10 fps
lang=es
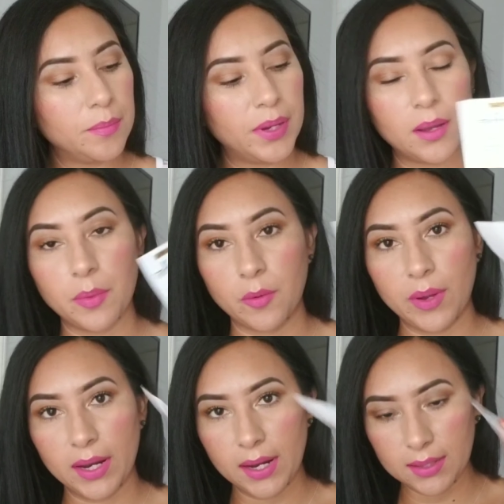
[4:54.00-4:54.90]
para
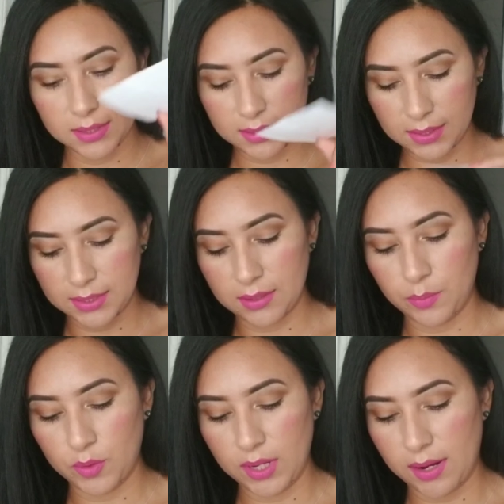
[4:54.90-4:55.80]
probarla, de esas que se lo
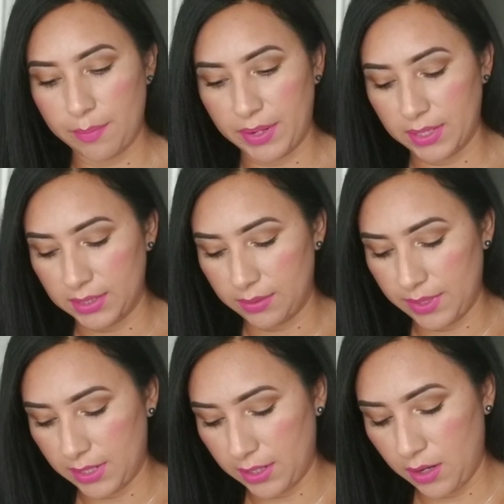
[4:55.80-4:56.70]
pone al pan así
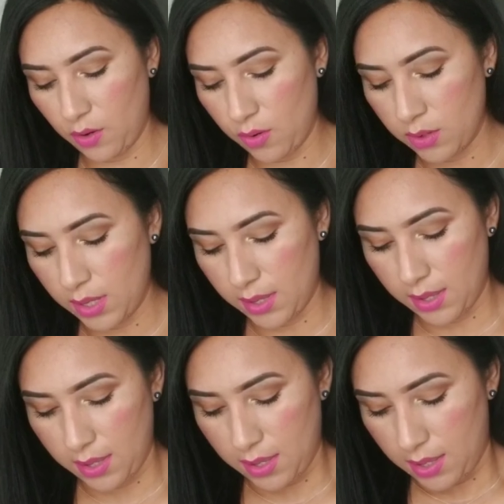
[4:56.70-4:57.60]
bien rico.
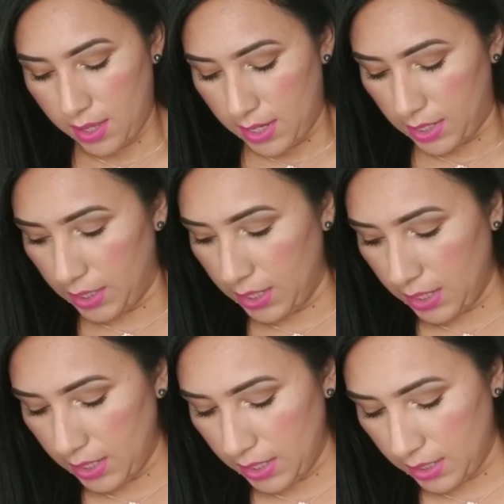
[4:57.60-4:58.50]

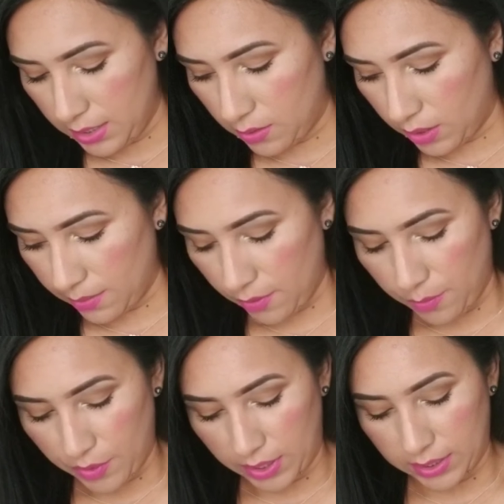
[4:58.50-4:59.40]
Y lo que veo
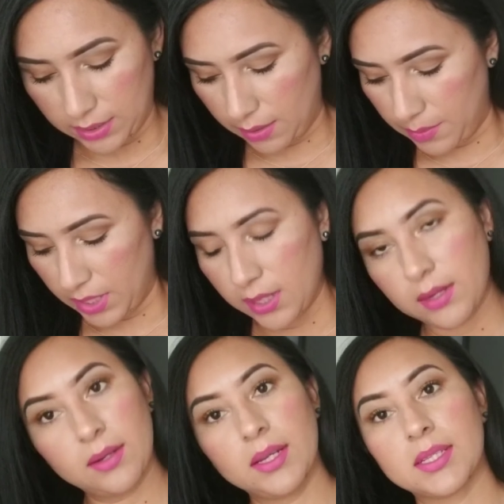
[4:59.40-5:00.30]
por aquí
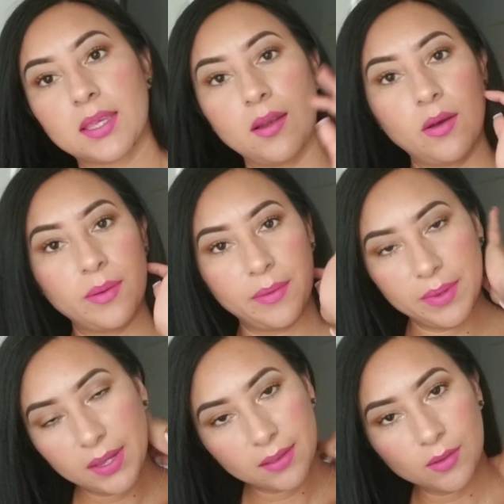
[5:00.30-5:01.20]
también es que lo había
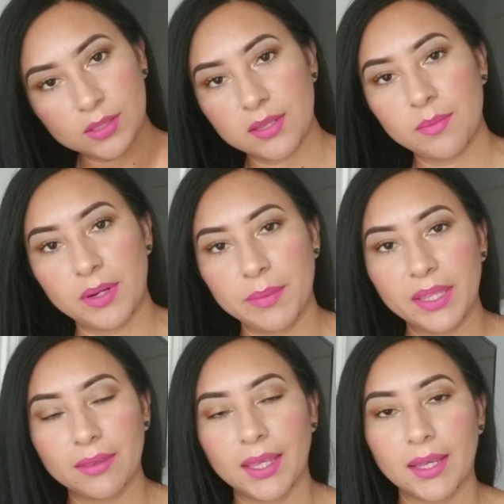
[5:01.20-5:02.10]
abierto,
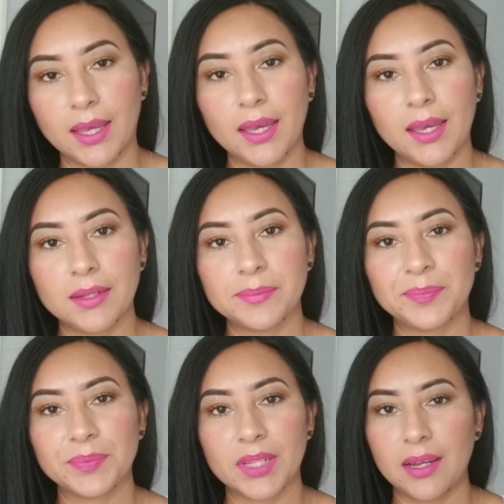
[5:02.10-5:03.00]
simplemente que
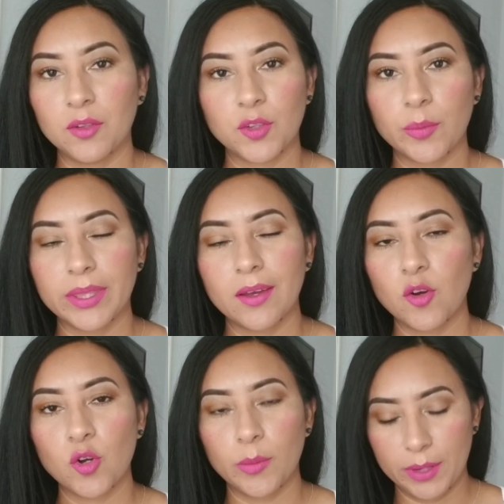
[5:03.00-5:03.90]
el otro video no